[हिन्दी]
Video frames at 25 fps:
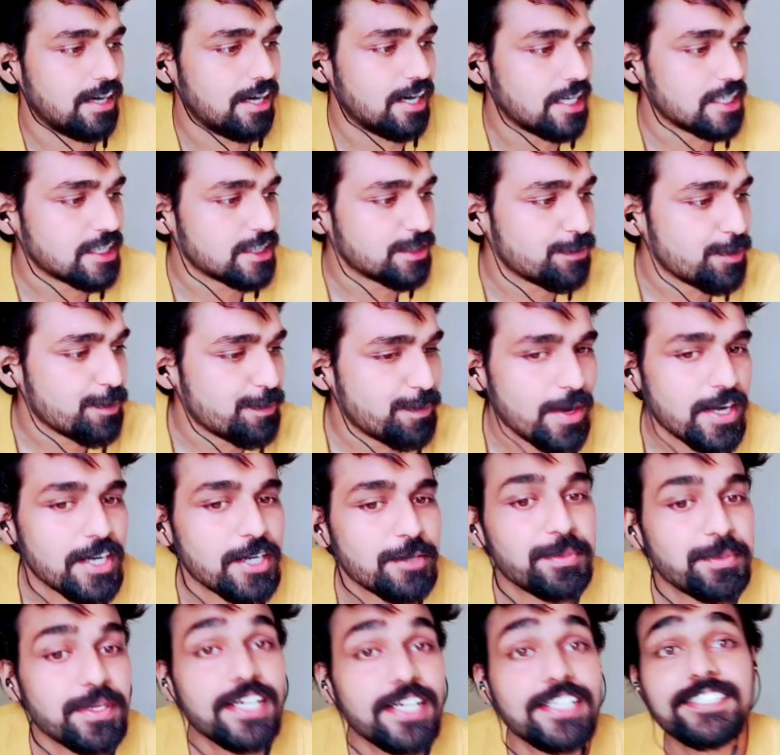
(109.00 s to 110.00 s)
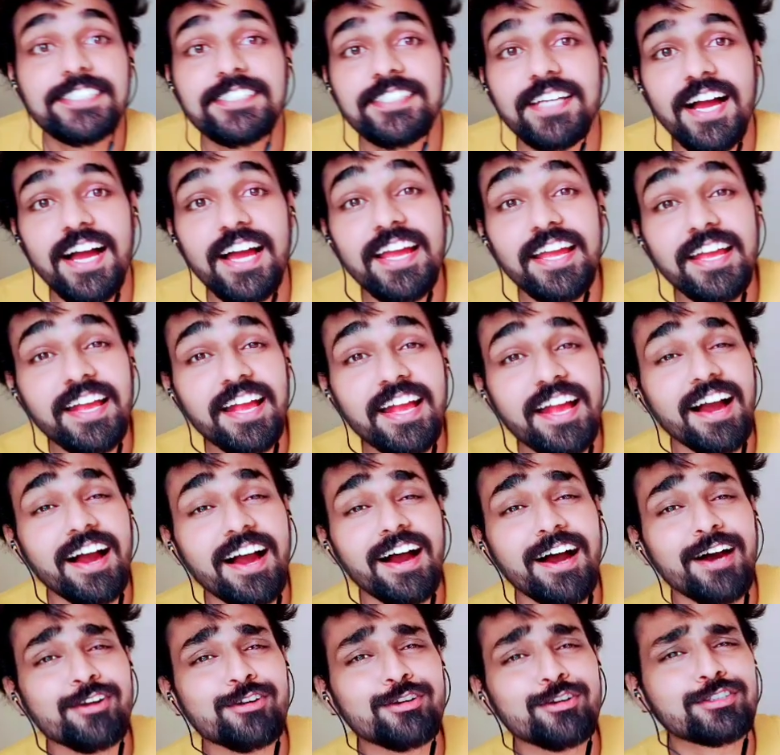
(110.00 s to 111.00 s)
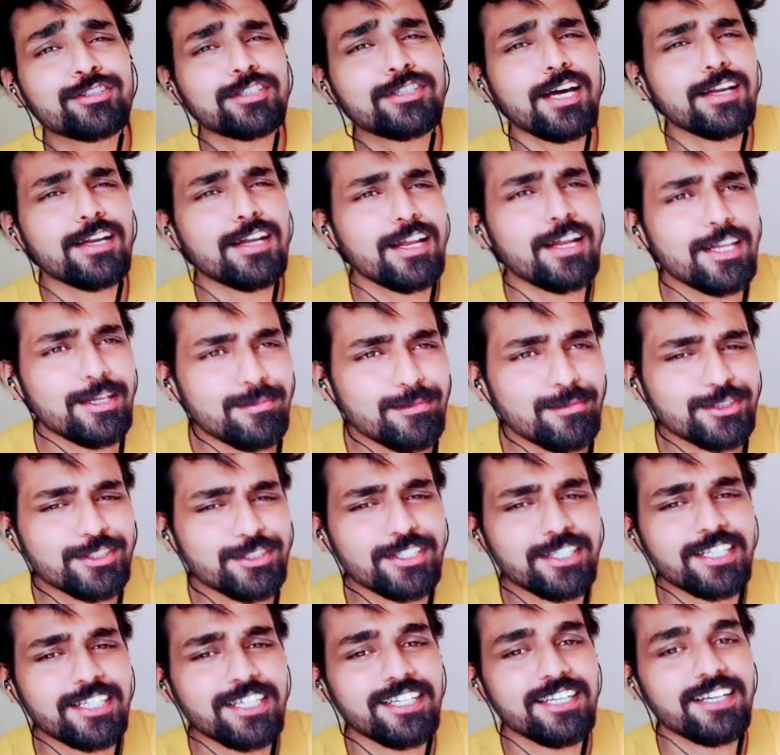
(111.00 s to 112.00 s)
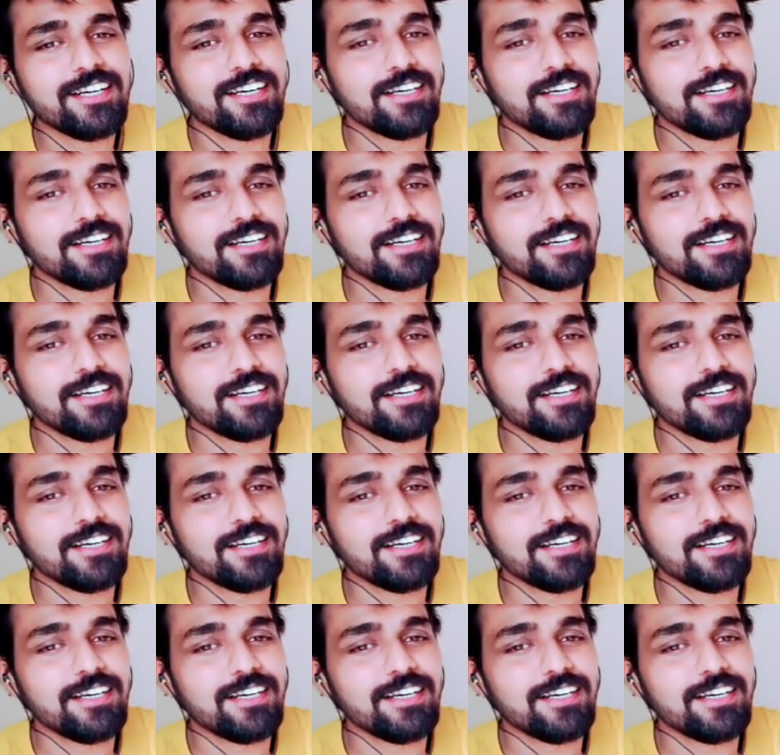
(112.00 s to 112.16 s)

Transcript: आज भी पानी पिया चाहिए रुखसाना लेंदू जी के